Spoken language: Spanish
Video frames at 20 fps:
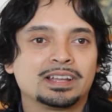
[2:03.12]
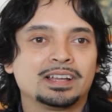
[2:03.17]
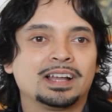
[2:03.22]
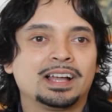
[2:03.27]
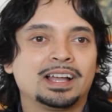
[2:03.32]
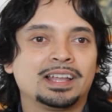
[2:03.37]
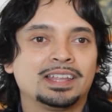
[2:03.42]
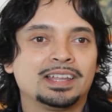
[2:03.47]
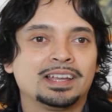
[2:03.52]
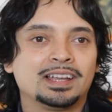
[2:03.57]

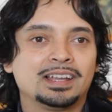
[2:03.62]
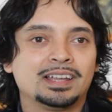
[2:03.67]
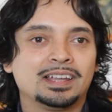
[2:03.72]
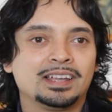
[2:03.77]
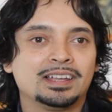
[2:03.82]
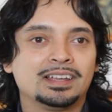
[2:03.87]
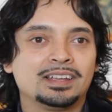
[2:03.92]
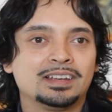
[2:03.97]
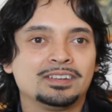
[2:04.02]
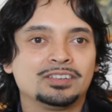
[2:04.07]

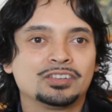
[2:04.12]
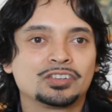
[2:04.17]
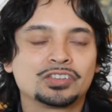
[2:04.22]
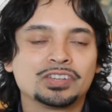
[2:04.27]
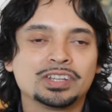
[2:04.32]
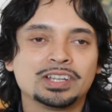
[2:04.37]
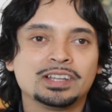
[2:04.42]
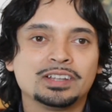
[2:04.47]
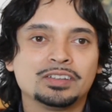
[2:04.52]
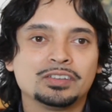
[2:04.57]
Eh, no
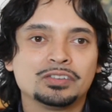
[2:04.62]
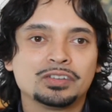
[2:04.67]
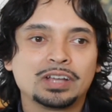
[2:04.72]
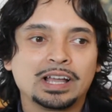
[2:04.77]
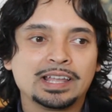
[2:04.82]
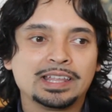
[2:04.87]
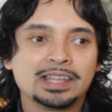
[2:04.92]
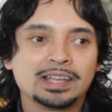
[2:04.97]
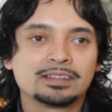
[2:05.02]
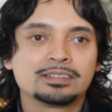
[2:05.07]
sé,
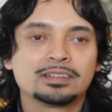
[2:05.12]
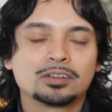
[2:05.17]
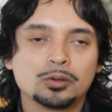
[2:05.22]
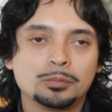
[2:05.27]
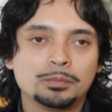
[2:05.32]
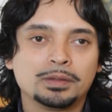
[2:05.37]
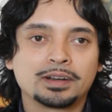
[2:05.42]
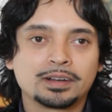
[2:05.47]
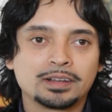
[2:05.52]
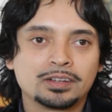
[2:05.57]
allá se
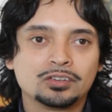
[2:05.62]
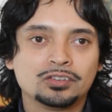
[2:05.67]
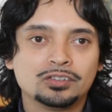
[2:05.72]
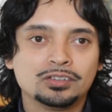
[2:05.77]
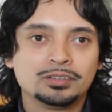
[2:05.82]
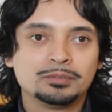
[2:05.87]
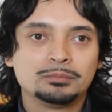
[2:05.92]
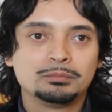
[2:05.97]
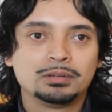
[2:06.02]
come rico,